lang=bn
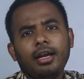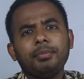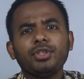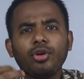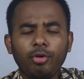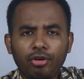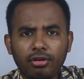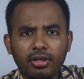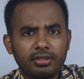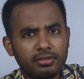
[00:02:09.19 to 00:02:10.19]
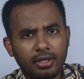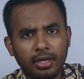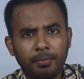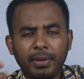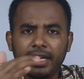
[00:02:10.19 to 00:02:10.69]
আপনি টমহকের
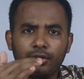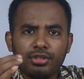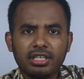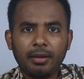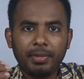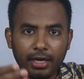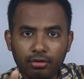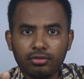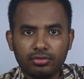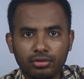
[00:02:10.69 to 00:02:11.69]
বাইরে হচ্ছে আপনি এখন